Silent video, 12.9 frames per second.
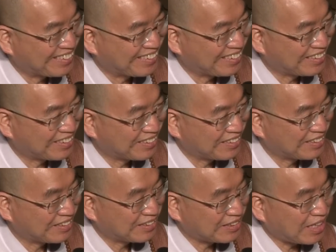어?
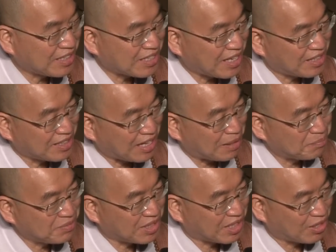산에 사는
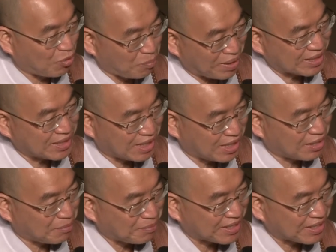다람쥐 기고만장한 거